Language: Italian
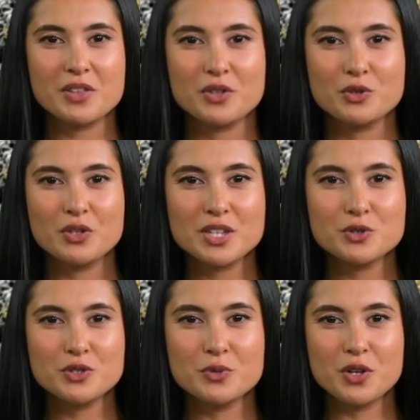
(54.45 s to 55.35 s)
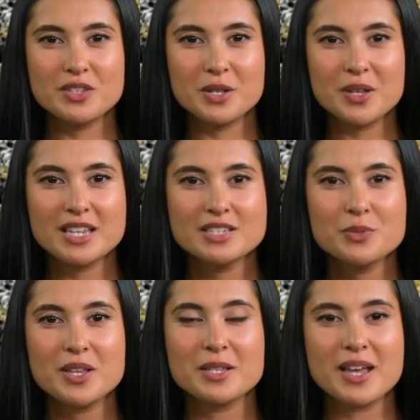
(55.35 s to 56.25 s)
dotato di un'ottima
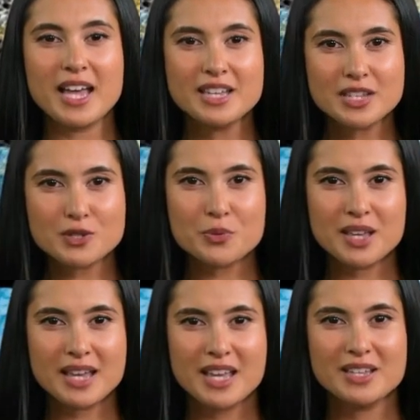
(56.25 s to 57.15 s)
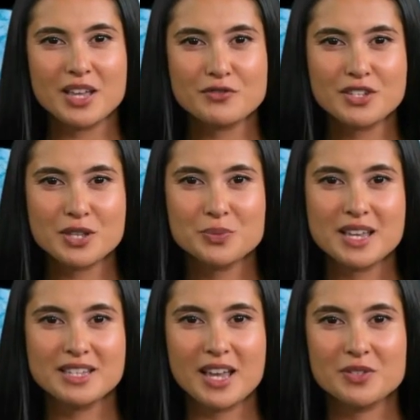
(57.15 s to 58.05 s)
leggibilità e di una grande
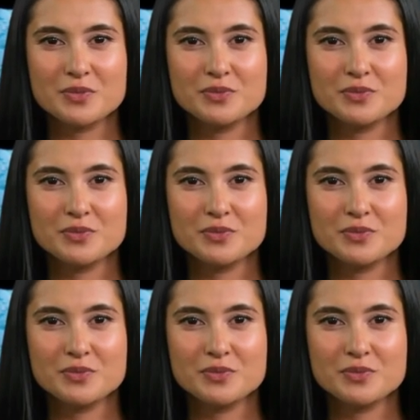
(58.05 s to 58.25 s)
affidabilità.